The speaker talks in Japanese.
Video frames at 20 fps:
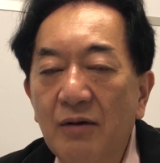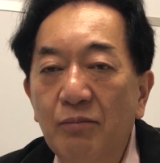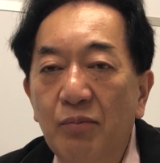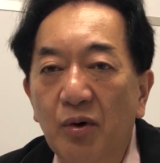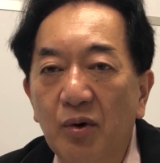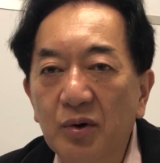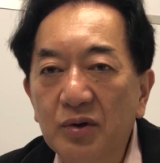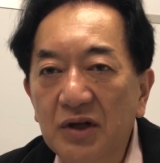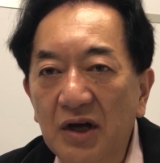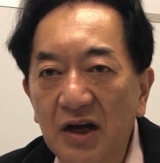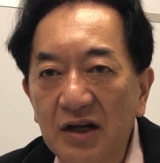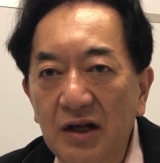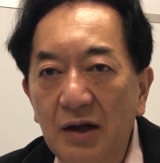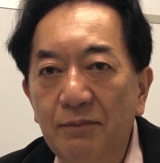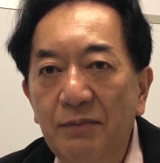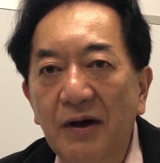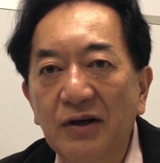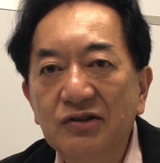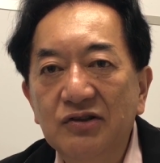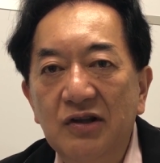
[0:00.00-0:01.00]
膨大な
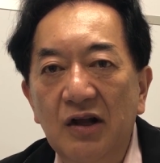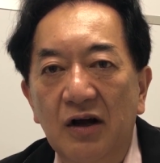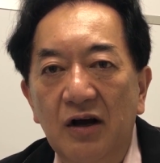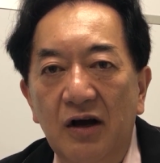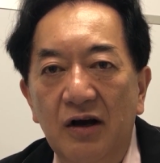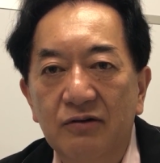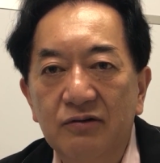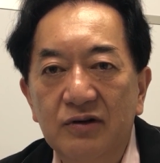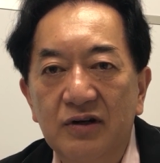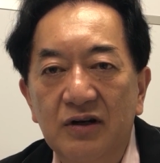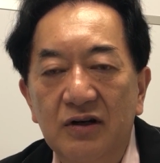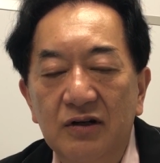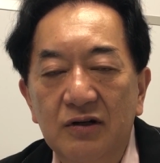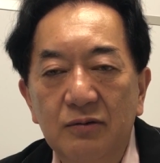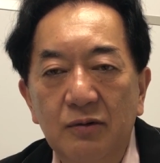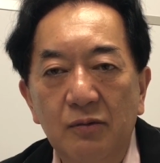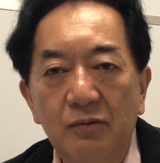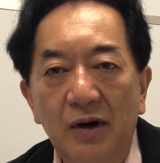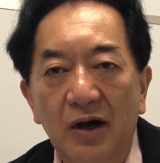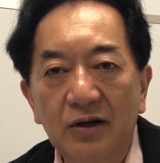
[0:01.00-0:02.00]
パスタがあるけれ
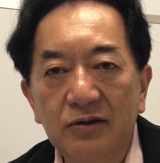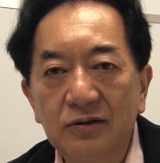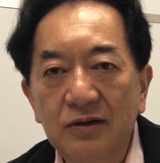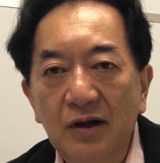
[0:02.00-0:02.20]
ども